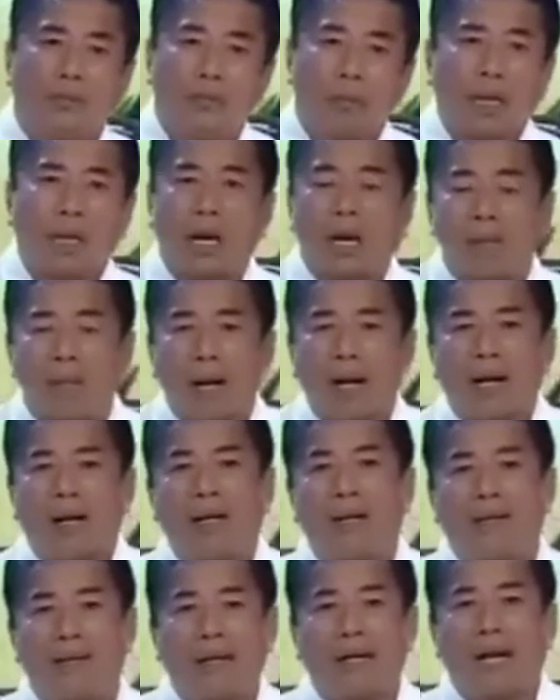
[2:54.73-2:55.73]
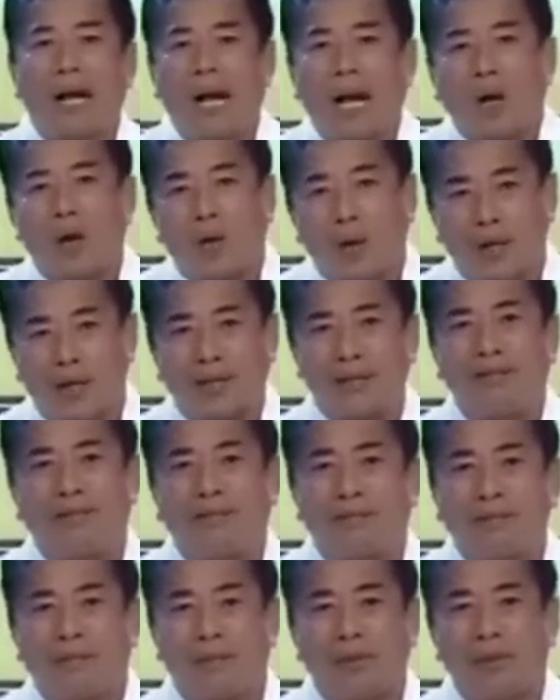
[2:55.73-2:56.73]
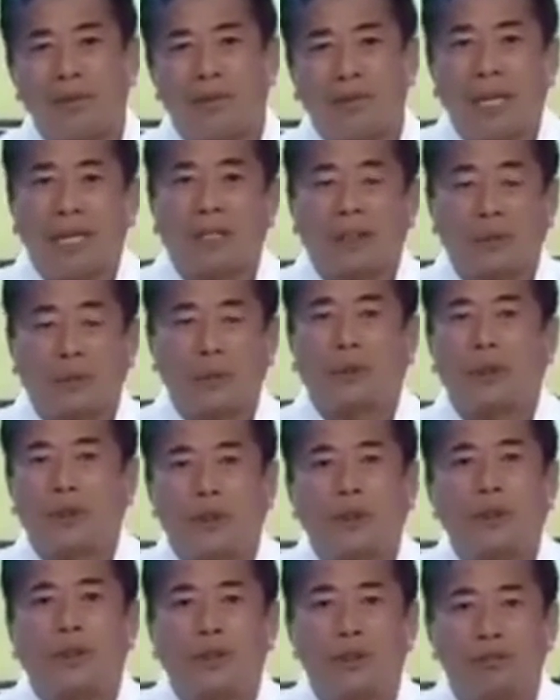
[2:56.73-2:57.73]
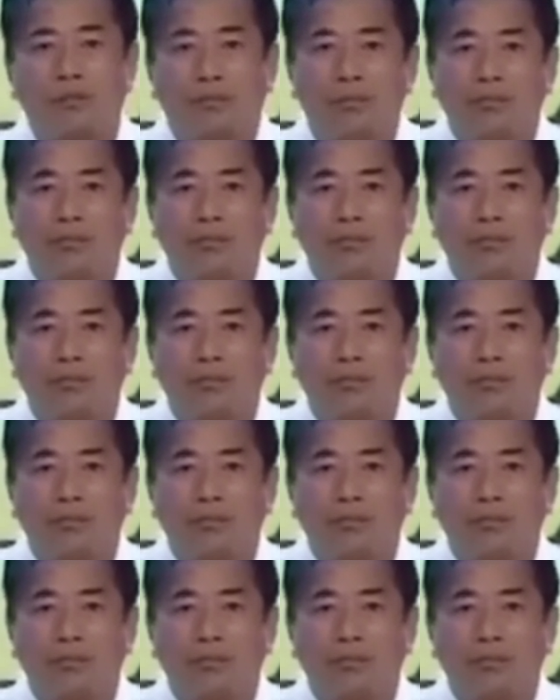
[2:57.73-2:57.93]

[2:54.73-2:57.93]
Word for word: Mag-ama, nag-aaway dahil sa posisyon.